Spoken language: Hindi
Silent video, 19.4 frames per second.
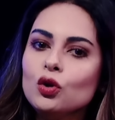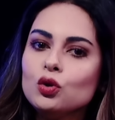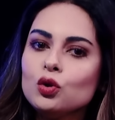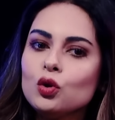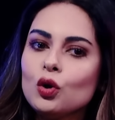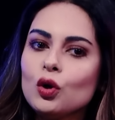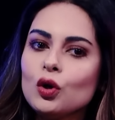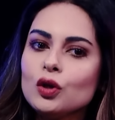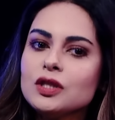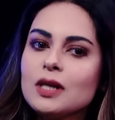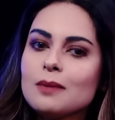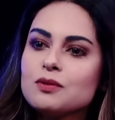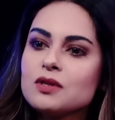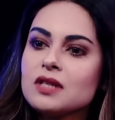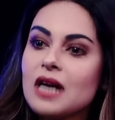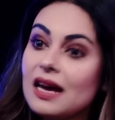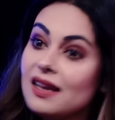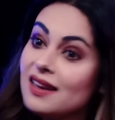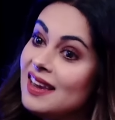तो जब
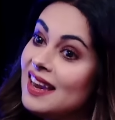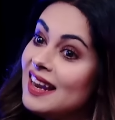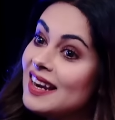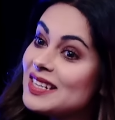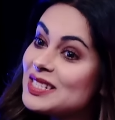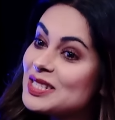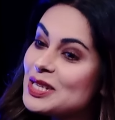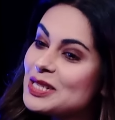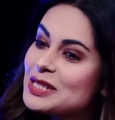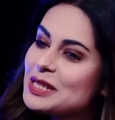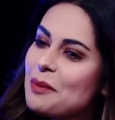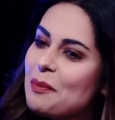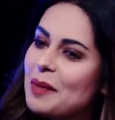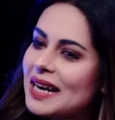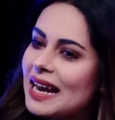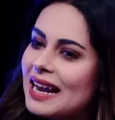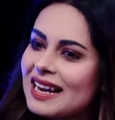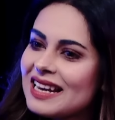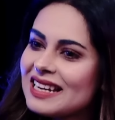सारी ए लिस्टर्स ने
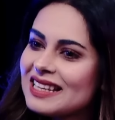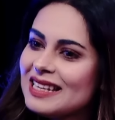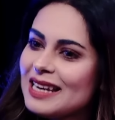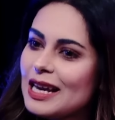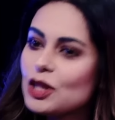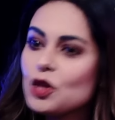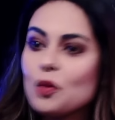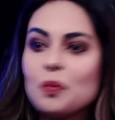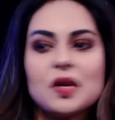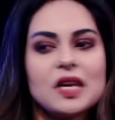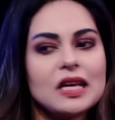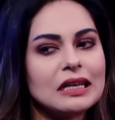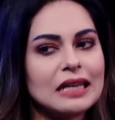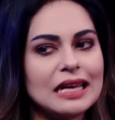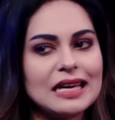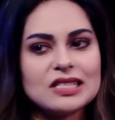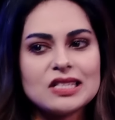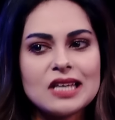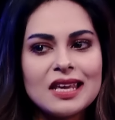मना कर दिया तो फिर एक
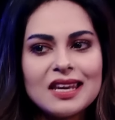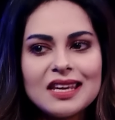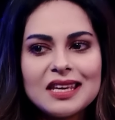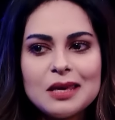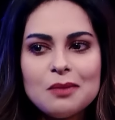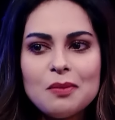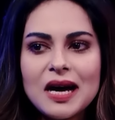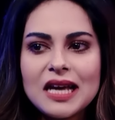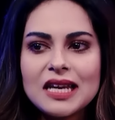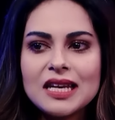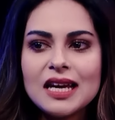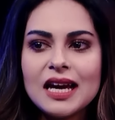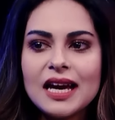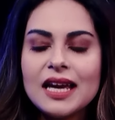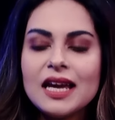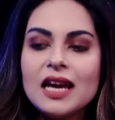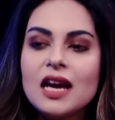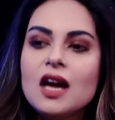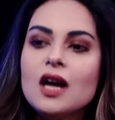नए चेहरे की बारी आई